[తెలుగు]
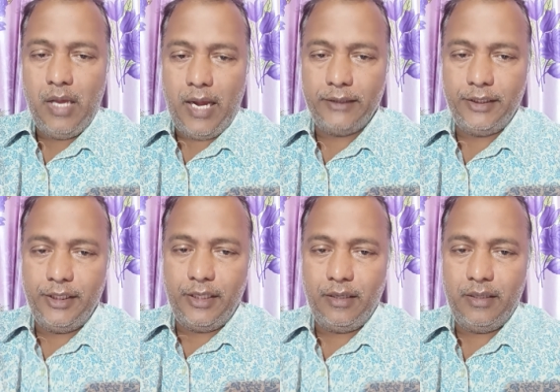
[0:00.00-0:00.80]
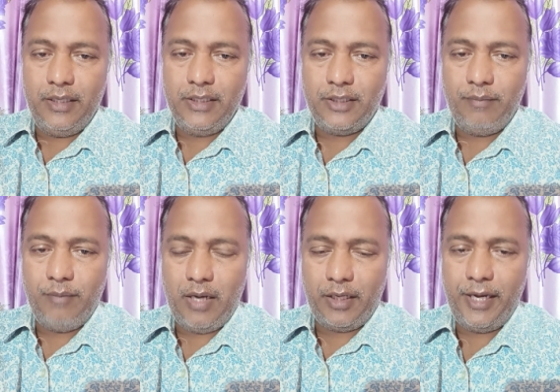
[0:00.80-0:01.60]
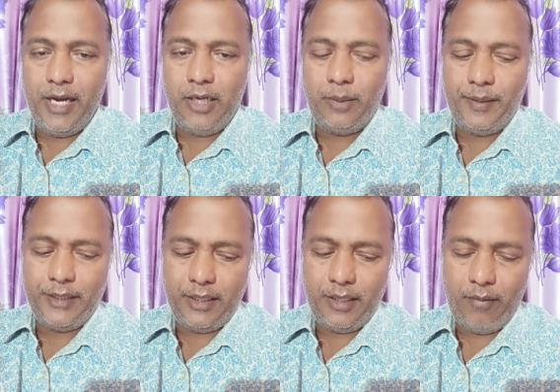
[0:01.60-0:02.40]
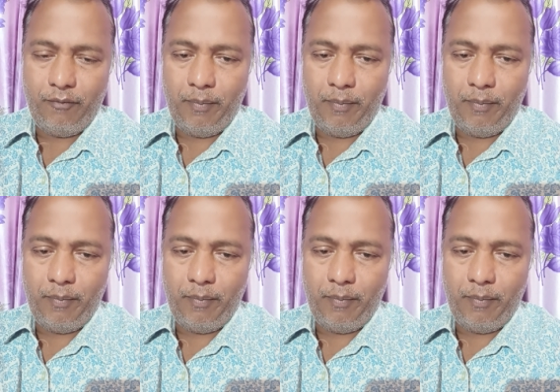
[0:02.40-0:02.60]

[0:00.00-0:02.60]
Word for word: అయితే ఈ ఈ సినిమాని గ్రే అని ఎందుకు పెట్టాడంటే